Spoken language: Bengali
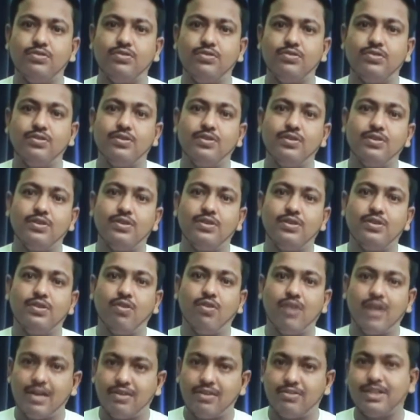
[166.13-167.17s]
তাহলে
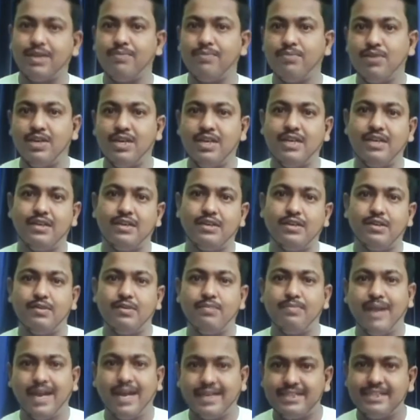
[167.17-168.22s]
পিতায় শ্রদ্ধা মায়ের টান বলছেন
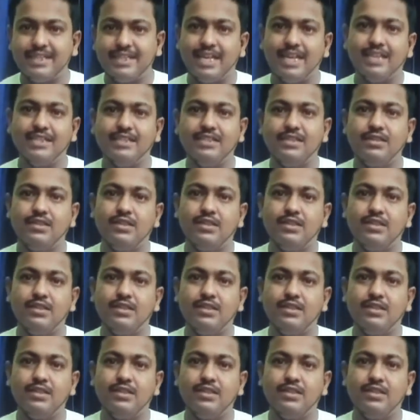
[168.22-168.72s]
সিসি ঠাকুর